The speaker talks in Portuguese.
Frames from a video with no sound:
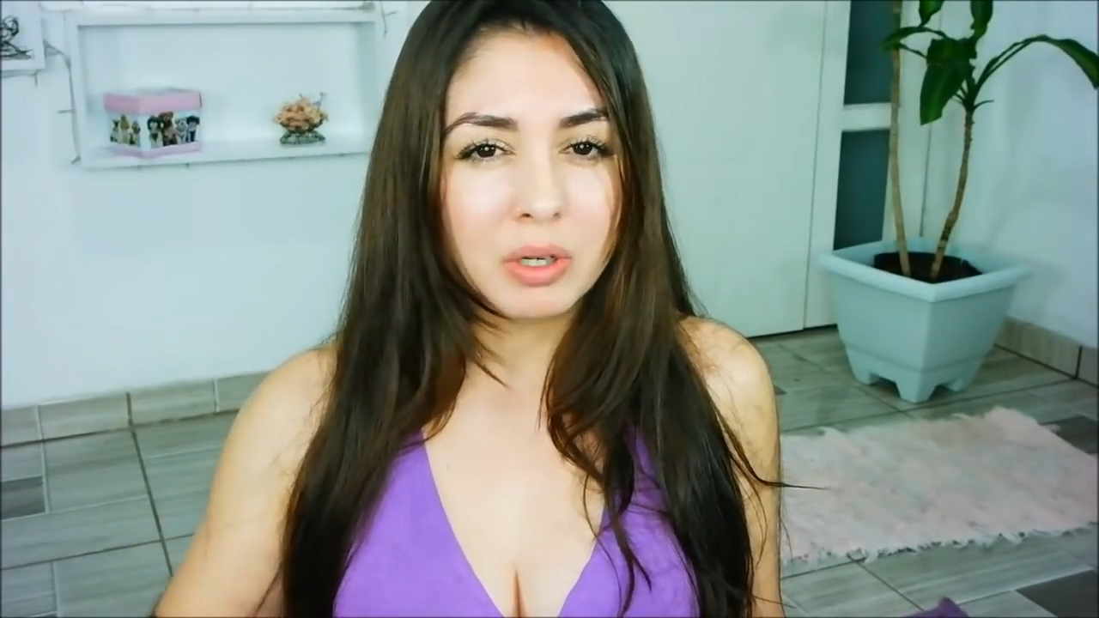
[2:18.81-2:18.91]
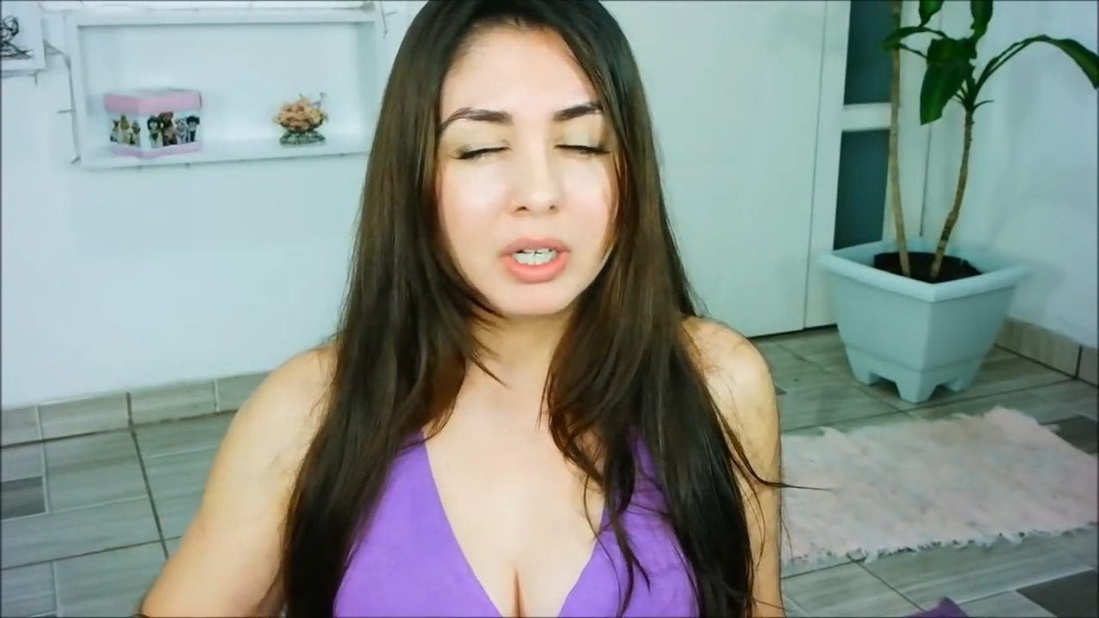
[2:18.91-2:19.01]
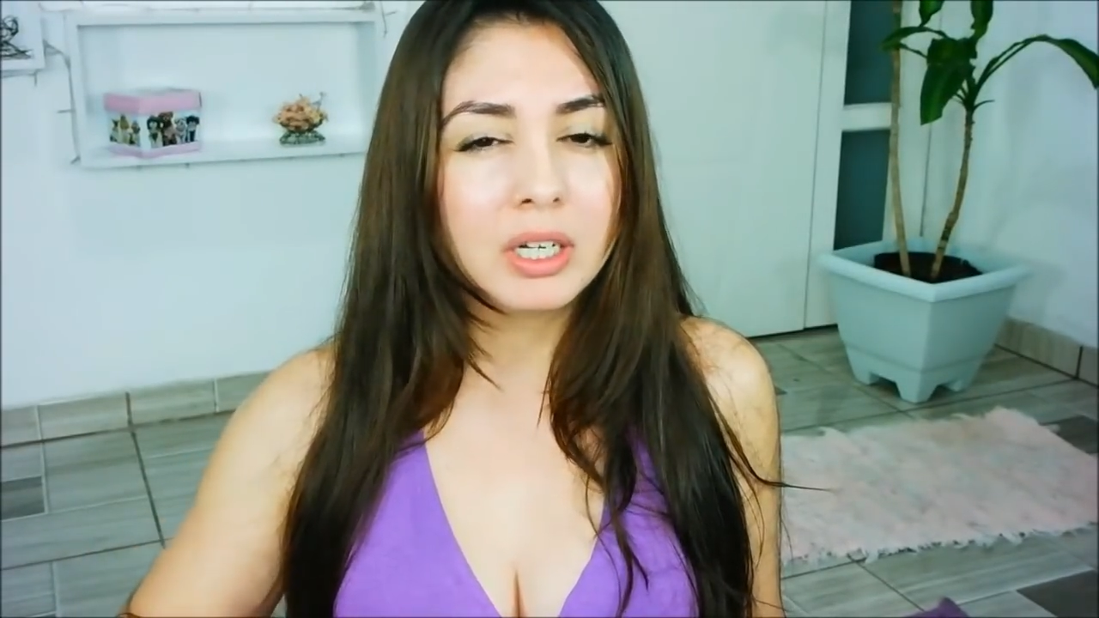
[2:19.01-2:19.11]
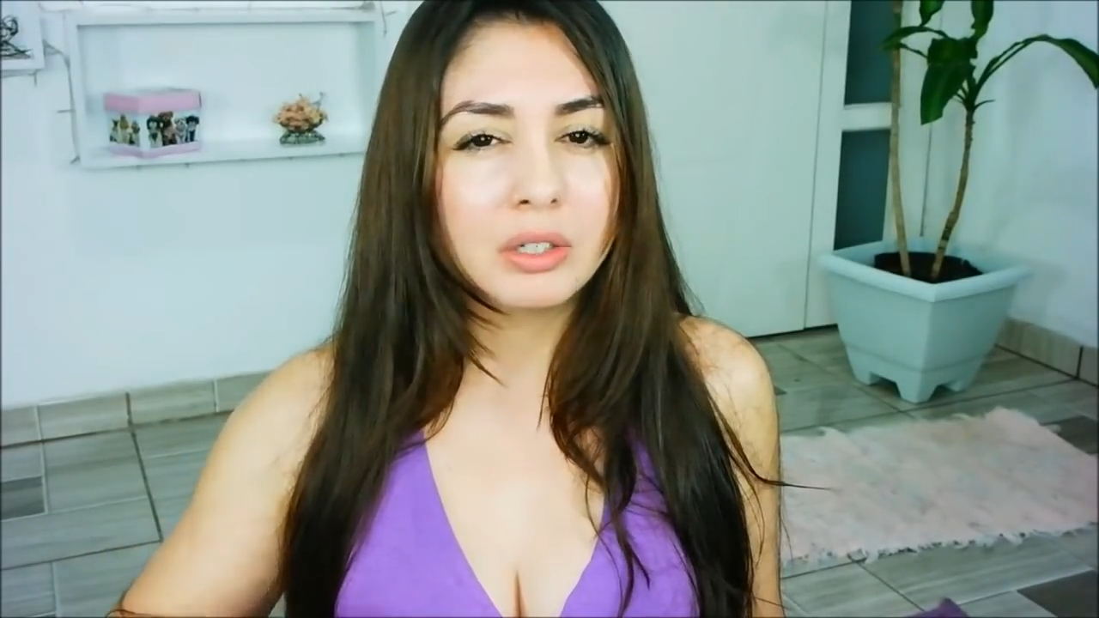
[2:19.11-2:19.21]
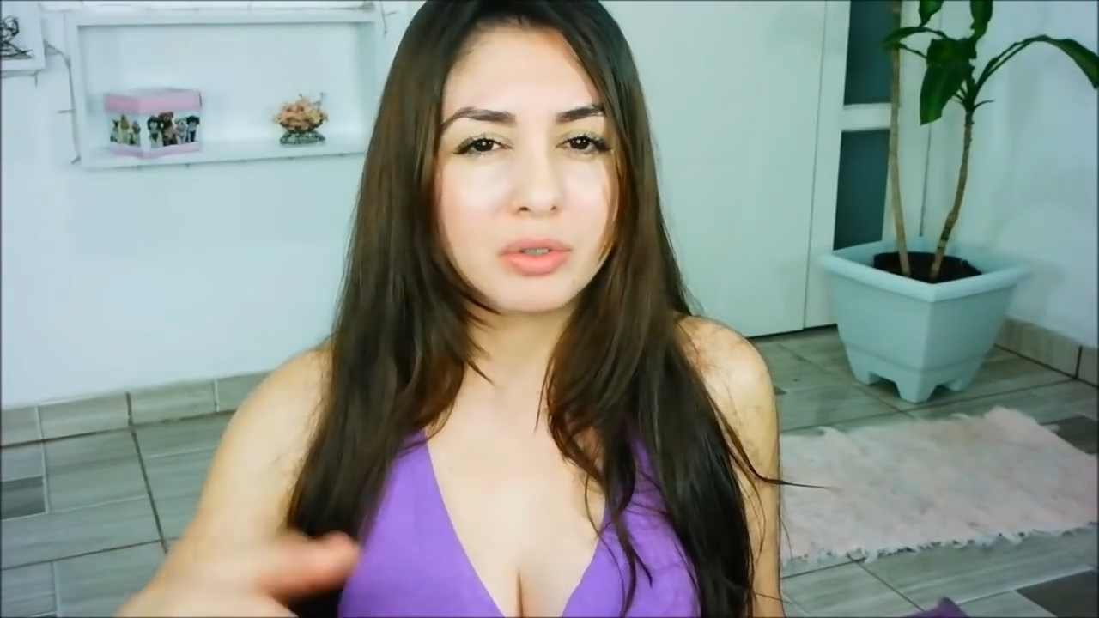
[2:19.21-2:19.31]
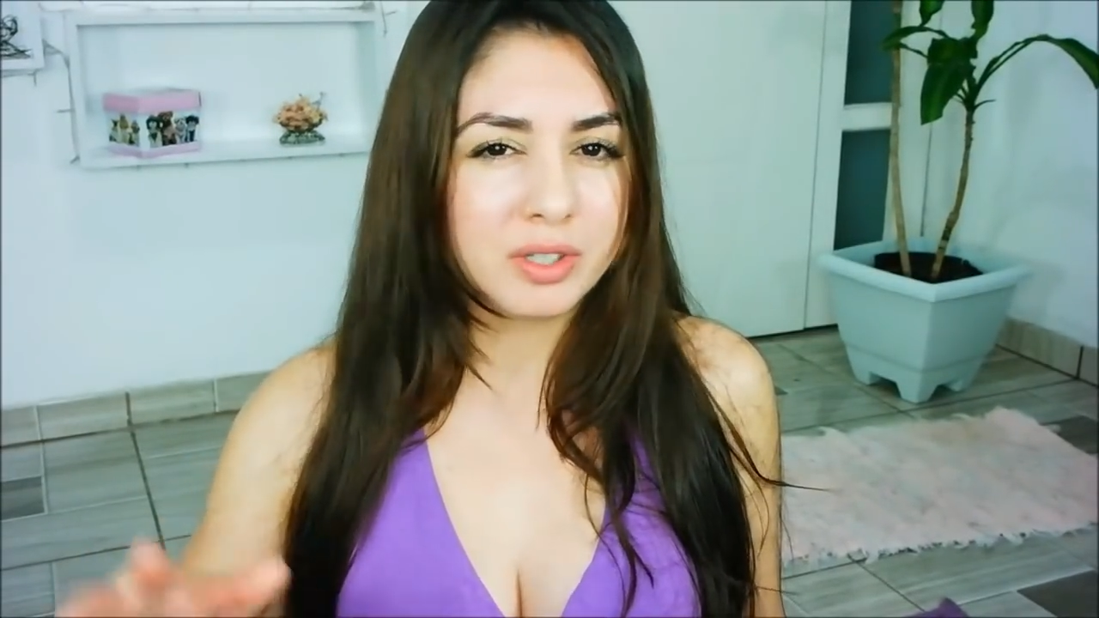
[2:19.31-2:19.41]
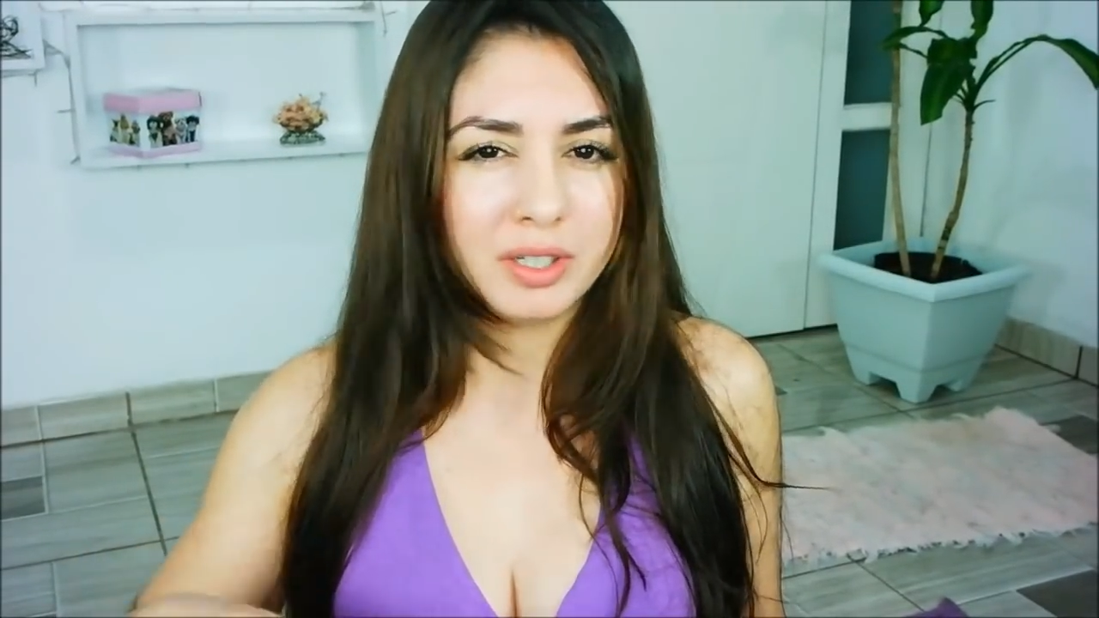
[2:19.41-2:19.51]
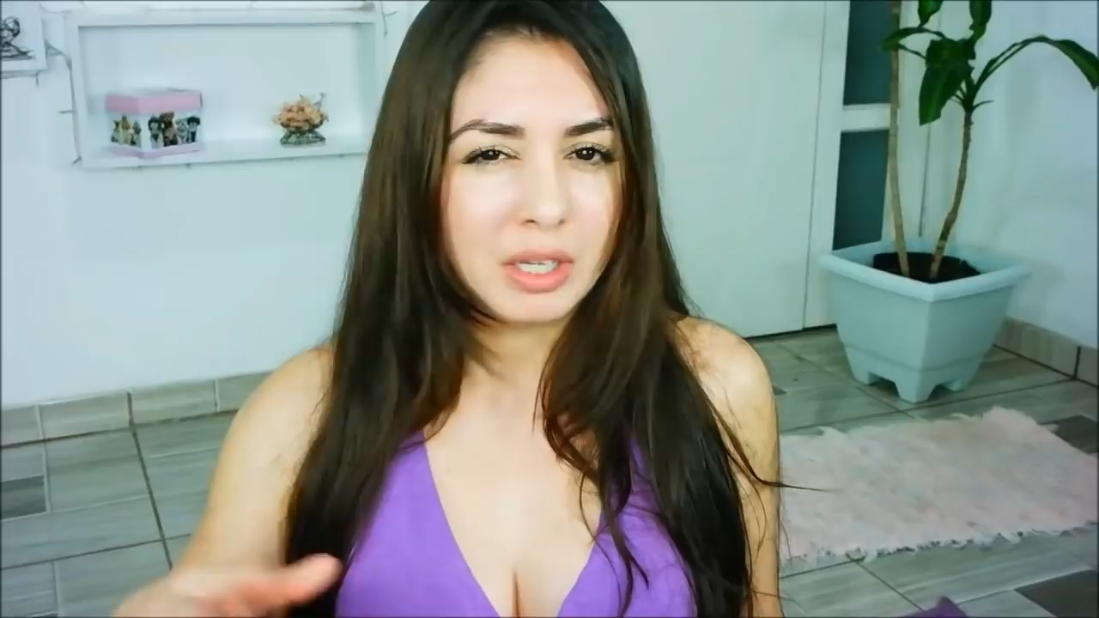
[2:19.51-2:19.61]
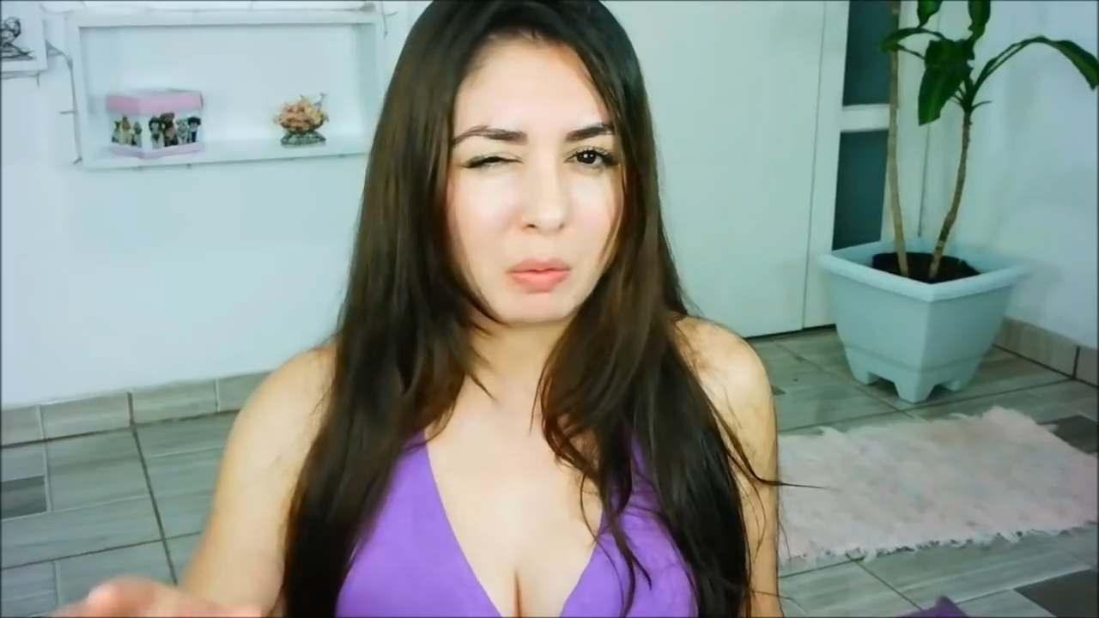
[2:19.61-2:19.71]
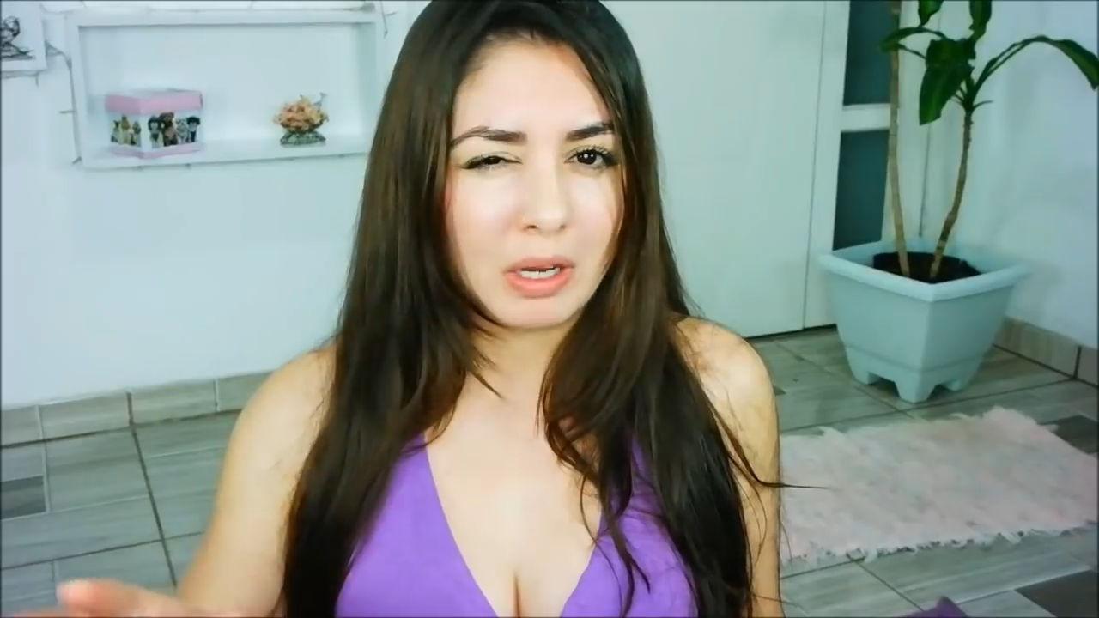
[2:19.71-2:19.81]
anos,
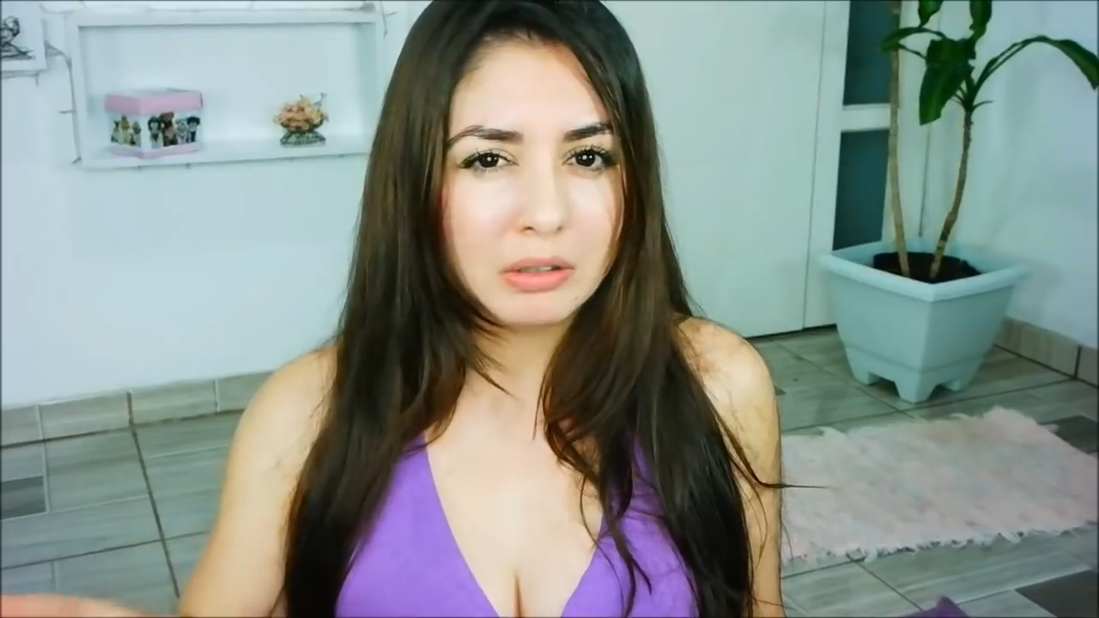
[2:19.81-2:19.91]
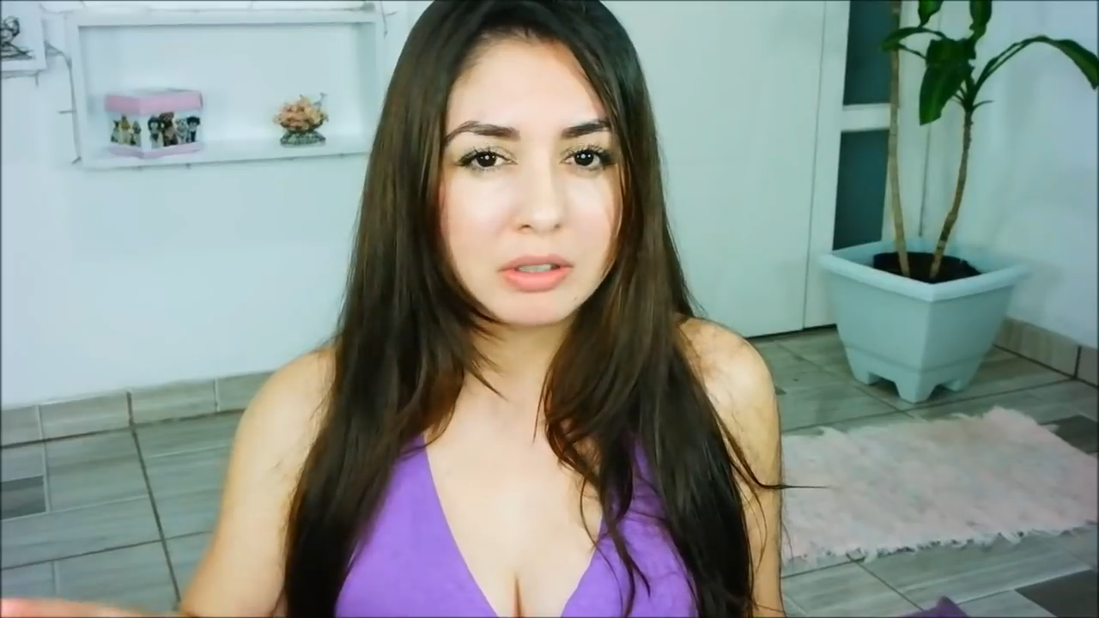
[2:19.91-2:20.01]
34,